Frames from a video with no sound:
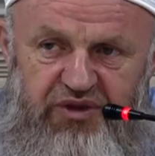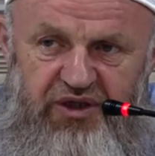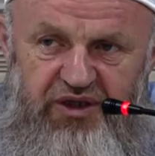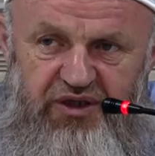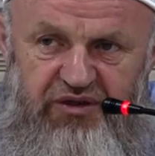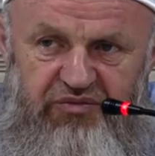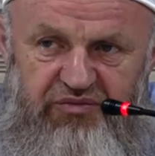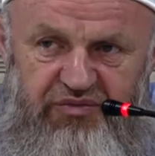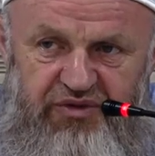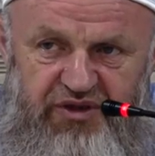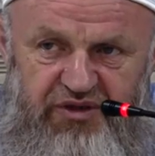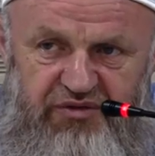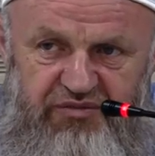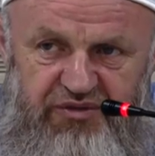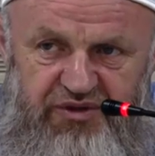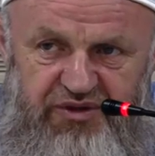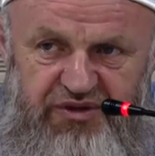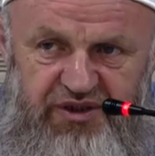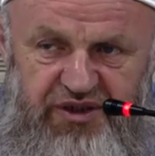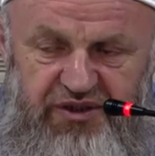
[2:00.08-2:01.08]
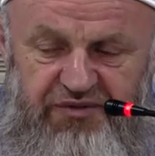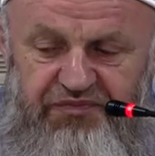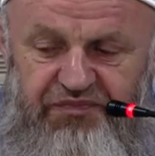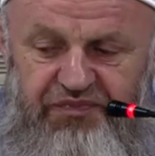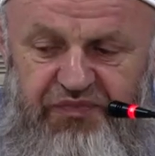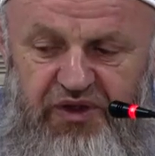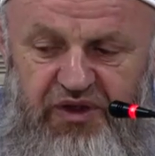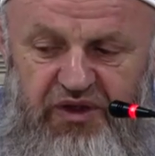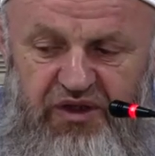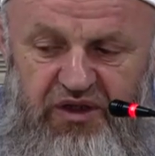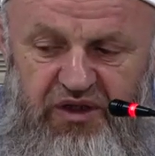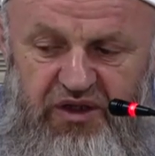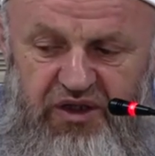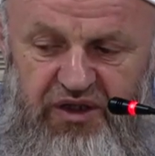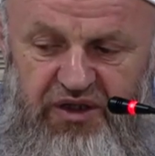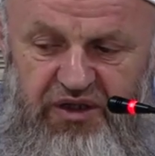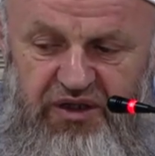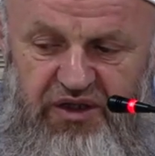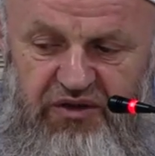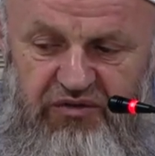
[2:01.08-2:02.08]
her birimize
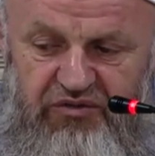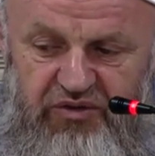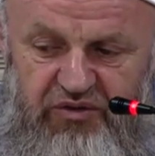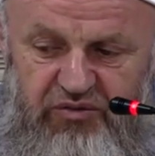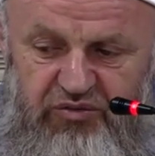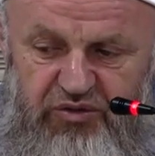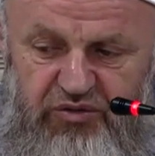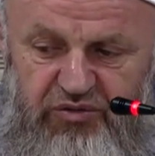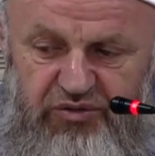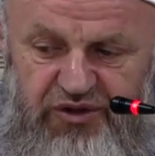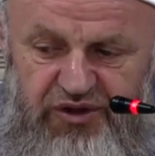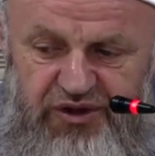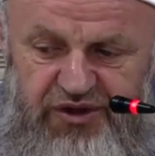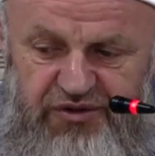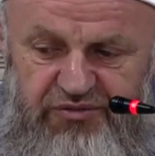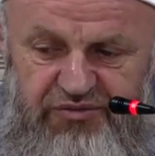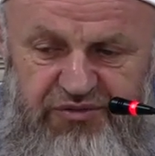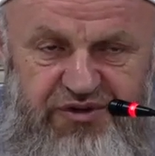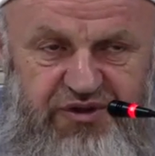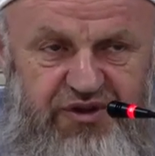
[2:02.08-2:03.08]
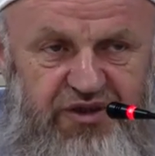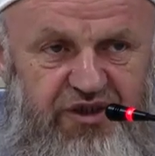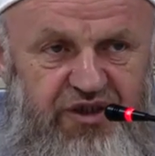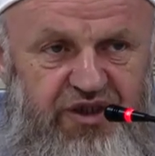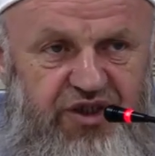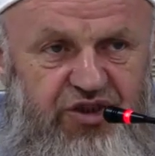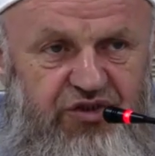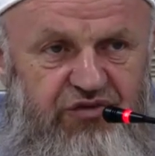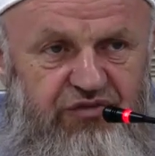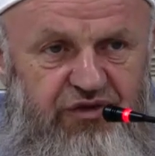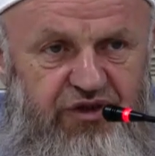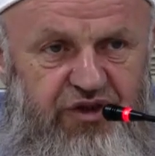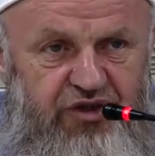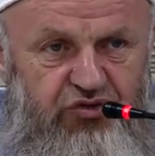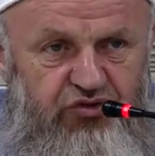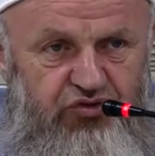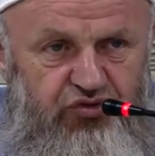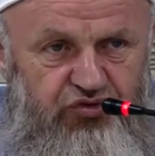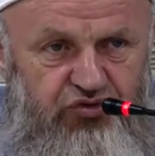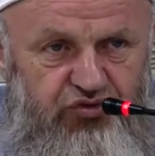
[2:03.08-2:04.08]
anne ve babalarımıza, eş
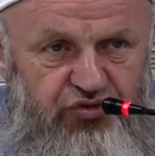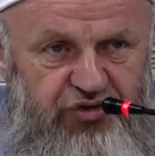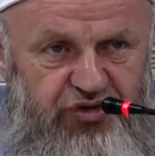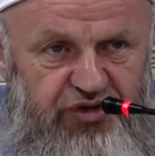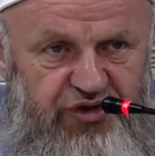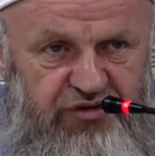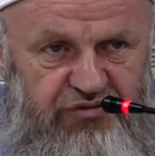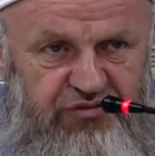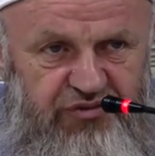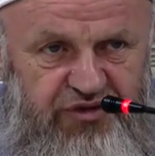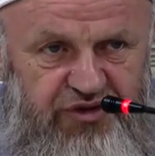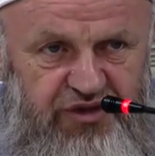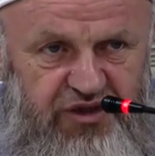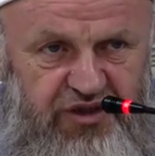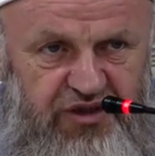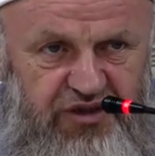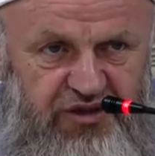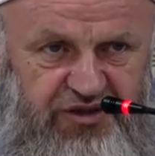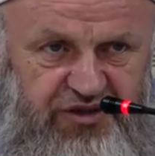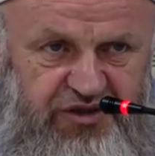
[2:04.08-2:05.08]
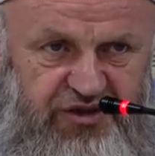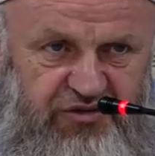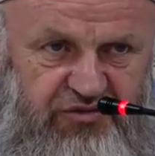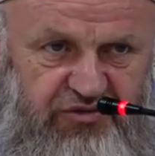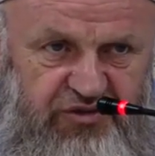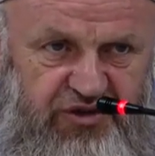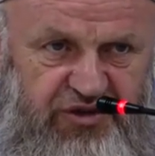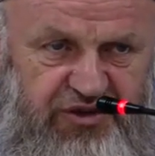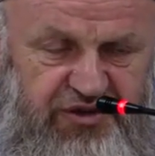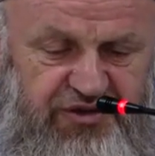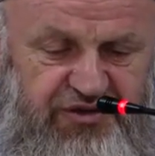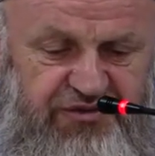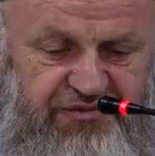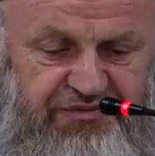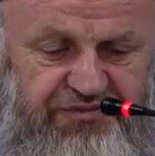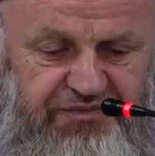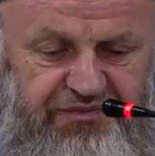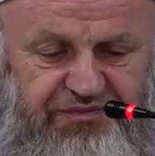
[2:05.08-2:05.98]
ve çocuklarımıza nasip eylesin.